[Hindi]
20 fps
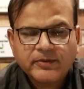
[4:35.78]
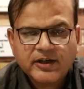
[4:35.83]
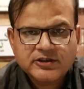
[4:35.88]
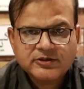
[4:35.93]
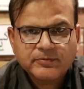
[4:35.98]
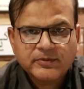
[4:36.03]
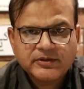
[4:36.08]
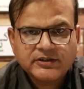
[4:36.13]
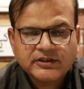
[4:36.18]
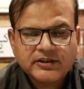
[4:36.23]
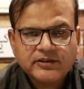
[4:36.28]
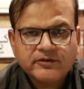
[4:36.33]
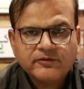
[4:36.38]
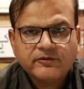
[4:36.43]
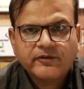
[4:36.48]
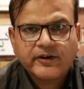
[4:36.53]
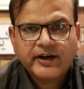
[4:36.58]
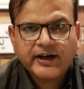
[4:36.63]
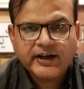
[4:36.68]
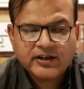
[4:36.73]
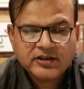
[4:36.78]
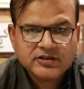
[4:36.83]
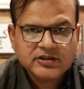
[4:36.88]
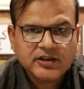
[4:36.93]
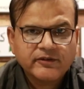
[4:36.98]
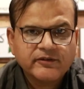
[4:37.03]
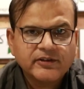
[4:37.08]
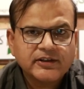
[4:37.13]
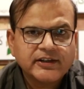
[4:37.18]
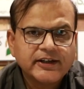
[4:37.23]
बासमती वाइट
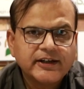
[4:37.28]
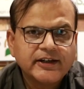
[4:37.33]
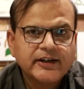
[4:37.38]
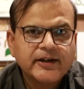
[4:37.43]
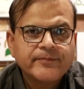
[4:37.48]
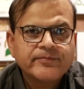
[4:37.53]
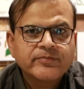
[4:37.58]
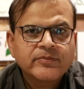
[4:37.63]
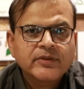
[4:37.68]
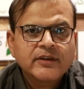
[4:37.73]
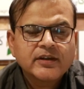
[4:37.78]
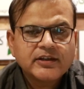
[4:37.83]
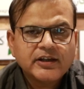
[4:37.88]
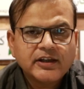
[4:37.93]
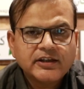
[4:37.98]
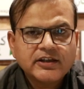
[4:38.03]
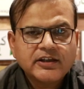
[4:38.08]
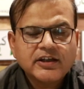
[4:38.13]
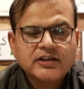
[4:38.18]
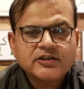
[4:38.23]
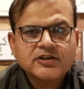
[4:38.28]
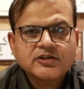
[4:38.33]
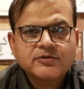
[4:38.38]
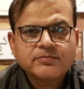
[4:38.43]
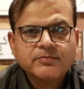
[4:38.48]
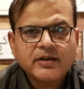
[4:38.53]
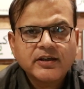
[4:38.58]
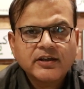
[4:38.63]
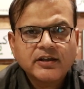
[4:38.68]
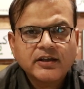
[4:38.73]
चावल है यानी कि
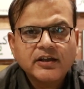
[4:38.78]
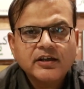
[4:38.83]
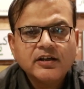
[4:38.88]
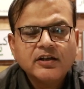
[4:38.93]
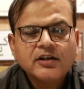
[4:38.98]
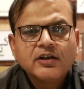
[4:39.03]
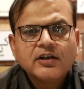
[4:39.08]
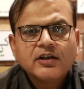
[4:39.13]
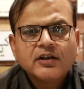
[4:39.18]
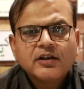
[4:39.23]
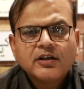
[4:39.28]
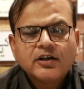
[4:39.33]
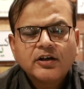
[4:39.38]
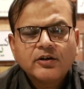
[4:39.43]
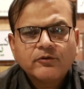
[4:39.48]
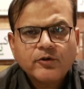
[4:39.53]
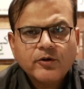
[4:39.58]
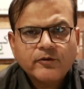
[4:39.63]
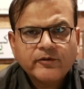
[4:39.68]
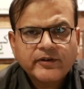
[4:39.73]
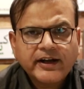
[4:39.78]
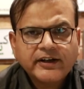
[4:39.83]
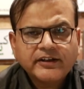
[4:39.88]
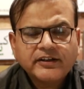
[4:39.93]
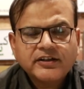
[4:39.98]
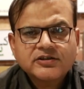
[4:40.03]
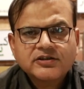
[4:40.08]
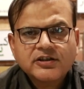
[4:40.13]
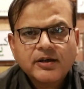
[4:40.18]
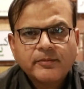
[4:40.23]
जिसमें के वो
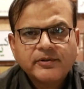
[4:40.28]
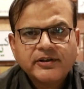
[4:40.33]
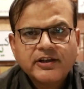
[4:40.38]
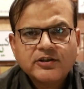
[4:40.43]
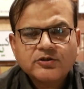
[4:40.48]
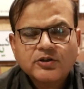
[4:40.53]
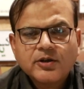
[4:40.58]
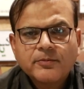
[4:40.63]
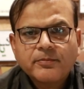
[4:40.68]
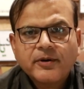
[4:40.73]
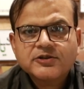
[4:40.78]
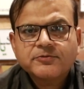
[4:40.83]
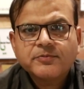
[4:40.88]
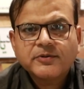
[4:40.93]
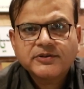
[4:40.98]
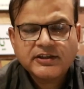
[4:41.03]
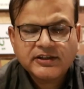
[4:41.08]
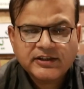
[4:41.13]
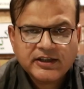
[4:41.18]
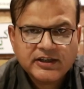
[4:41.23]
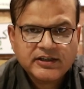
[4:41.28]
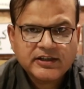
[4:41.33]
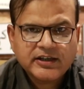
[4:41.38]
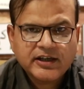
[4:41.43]
वैराइटीज़ शामिल हैं जो कि बासमती नहीं